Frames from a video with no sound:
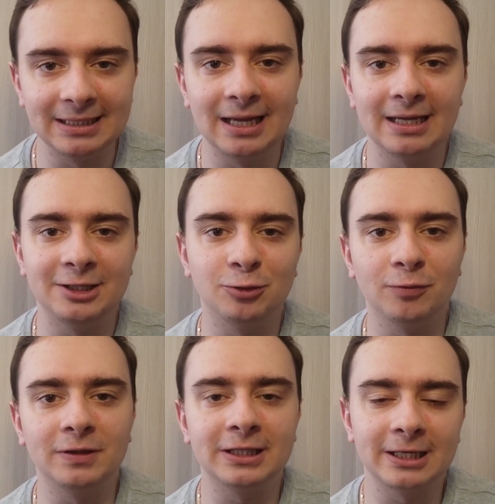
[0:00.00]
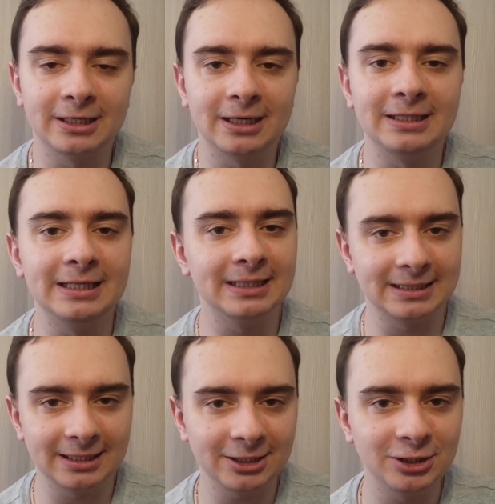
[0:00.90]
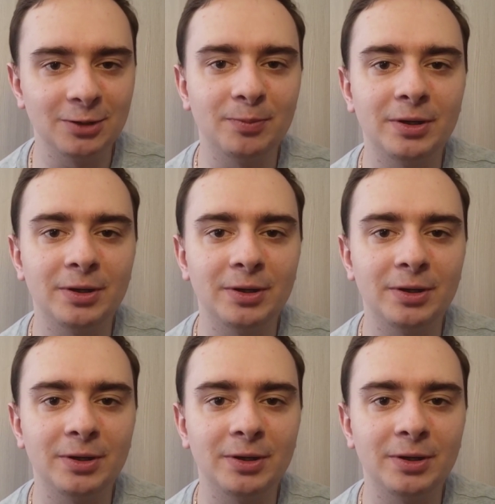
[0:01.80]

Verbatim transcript: на хитовых треках недостаточно,